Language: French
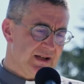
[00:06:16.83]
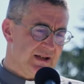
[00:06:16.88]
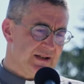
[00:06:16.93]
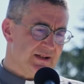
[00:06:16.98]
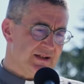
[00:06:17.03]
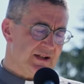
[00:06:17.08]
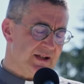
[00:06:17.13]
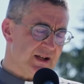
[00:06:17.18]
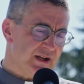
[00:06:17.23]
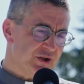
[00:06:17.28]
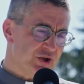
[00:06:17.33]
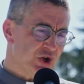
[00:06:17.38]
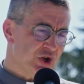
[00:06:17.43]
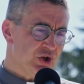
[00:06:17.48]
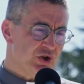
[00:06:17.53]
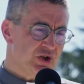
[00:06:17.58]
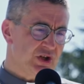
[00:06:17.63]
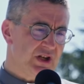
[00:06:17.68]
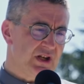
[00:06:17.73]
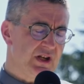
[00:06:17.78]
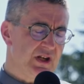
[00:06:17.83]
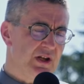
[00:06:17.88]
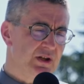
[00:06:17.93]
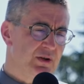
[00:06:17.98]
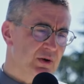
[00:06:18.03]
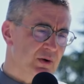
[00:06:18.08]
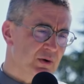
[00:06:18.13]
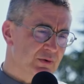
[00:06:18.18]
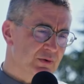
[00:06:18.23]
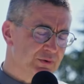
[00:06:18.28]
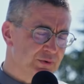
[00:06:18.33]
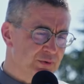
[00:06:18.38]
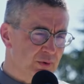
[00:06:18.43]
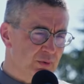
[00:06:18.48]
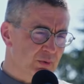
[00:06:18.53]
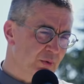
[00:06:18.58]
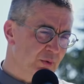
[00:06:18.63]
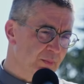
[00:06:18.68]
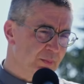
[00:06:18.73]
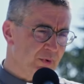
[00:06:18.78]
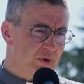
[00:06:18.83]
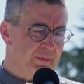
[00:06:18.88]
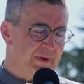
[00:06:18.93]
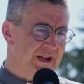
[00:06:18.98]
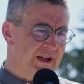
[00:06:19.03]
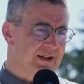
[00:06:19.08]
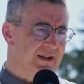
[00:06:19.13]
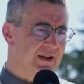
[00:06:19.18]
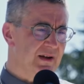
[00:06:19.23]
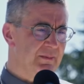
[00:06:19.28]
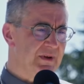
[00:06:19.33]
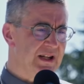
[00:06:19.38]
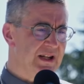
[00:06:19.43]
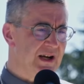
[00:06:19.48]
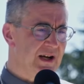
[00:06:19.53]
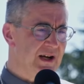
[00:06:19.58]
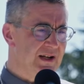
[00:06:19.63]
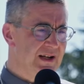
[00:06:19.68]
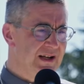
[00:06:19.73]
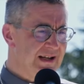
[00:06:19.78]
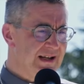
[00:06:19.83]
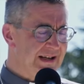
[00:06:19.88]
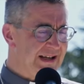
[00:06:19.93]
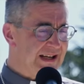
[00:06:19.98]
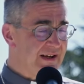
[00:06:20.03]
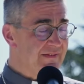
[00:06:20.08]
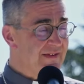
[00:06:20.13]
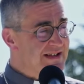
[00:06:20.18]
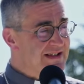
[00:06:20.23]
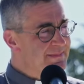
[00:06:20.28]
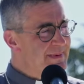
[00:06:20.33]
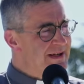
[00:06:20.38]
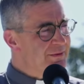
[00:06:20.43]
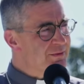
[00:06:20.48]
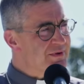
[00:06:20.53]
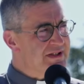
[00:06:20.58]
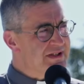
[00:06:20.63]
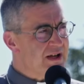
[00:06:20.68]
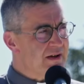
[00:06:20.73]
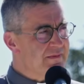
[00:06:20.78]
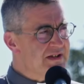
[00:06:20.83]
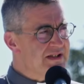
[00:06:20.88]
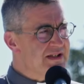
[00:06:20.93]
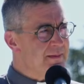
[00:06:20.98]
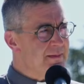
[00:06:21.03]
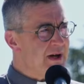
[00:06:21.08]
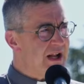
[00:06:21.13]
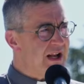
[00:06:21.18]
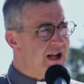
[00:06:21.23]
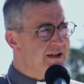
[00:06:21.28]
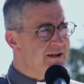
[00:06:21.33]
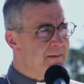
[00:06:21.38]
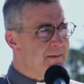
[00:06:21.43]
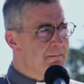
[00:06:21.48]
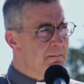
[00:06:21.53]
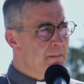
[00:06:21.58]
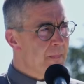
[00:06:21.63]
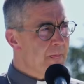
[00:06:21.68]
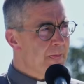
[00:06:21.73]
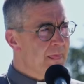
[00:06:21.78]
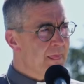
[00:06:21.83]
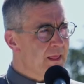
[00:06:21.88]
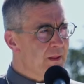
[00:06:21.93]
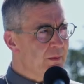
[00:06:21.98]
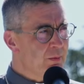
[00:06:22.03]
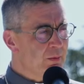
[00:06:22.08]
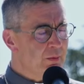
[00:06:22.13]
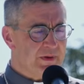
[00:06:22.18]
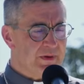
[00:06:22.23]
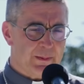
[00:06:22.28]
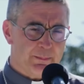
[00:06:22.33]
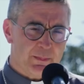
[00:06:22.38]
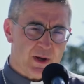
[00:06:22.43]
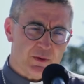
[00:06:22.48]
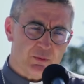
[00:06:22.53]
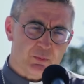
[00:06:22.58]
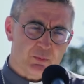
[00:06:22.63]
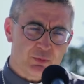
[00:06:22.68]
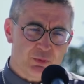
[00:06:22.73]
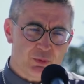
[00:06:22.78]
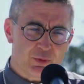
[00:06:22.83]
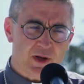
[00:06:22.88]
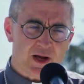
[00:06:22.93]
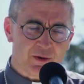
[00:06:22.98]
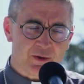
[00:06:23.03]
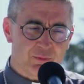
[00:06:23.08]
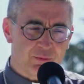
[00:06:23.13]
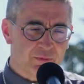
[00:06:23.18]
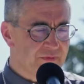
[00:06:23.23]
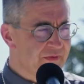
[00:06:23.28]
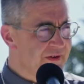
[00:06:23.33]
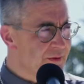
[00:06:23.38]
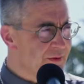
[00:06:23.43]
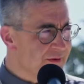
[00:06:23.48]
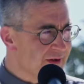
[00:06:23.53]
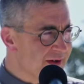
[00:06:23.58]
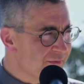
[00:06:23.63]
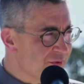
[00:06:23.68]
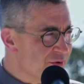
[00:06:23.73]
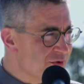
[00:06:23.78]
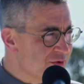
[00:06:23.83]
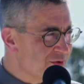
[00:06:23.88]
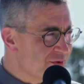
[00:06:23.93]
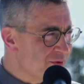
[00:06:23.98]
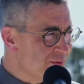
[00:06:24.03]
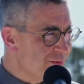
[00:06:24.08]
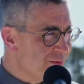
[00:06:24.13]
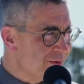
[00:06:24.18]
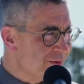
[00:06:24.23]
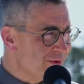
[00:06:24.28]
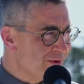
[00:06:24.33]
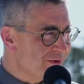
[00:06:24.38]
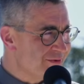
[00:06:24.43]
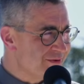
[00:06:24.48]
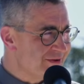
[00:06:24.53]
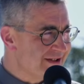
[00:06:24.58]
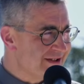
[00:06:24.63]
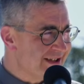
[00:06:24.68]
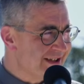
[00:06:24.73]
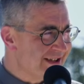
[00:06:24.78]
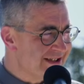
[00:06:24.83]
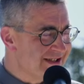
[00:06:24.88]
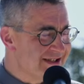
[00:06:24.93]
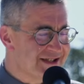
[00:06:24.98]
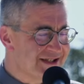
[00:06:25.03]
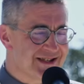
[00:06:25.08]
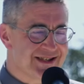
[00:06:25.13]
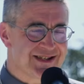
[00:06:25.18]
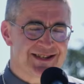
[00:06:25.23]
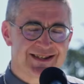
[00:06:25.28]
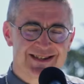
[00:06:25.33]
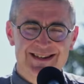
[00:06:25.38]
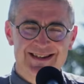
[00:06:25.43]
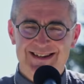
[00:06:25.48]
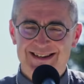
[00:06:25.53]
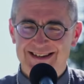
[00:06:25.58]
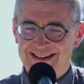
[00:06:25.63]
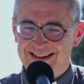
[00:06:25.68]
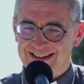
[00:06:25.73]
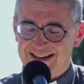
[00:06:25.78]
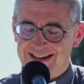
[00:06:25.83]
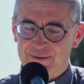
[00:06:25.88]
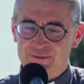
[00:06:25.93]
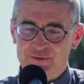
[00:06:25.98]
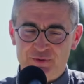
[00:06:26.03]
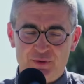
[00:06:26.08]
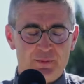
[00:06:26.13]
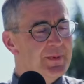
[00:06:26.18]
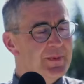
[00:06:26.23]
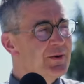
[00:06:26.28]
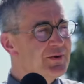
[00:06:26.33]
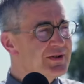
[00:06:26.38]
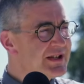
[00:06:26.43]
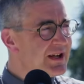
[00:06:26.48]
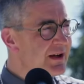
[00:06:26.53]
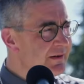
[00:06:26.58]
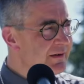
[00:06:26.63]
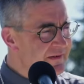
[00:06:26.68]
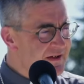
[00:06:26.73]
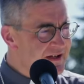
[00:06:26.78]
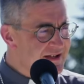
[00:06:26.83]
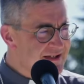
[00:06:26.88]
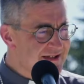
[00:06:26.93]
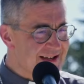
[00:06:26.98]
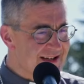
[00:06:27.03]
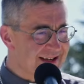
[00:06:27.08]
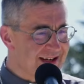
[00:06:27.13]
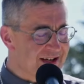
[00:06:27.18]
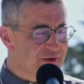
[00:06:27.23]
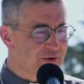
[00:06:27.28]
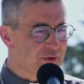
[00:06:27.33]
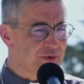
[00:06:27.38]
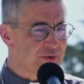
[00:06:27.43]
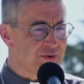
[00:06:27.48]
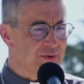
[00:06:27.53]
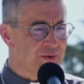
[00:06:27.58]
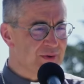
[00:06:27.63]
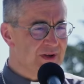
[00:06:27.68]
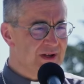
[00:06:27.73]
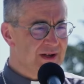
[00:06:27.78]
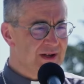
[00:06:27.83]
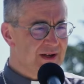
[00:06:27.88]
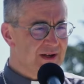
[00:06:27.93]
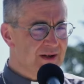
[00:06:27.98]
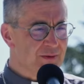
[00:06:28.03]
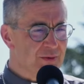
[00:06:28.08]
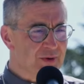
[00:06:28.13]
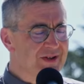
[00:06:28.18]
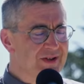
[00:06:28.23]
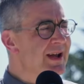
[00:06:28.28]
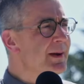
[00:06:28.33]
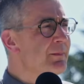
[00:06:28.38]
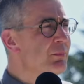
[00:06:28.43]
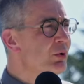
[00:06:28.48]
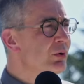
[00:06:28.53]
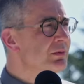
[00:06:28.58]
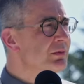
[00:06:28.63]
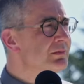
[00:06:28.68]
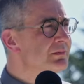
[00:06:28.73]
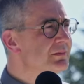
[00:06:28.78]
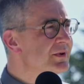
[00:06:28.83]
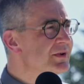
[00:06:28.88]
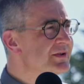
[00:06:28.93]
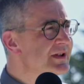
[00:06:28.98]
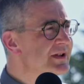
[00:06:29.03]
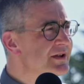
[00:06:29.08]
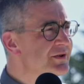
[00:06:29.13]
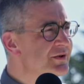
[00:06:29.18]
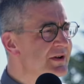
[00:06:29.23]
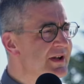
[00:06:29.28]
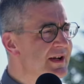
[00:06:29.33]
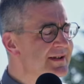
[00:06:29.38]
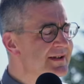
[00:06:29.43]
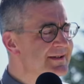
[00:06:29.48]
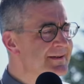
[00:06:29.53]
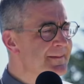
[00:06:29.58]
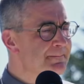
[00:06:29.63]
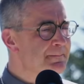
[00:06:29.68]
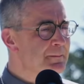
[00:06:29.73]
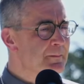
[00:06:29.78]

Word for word: C'est un jeune qui est en seconde, première, terminale et qui va se mettre au service des malades. Donc on n'est pas non plus là confié en dévotion euh, dans une sacristie. Là, on se met au service, il y a quelque chose de très beau de cette jeunesse.